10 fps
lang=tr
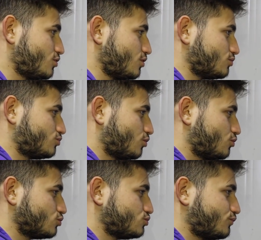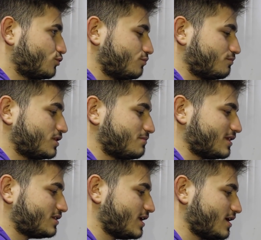Diyor 9 full
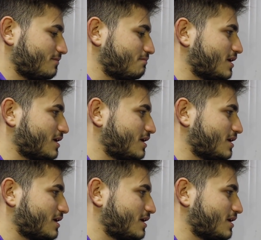milimetre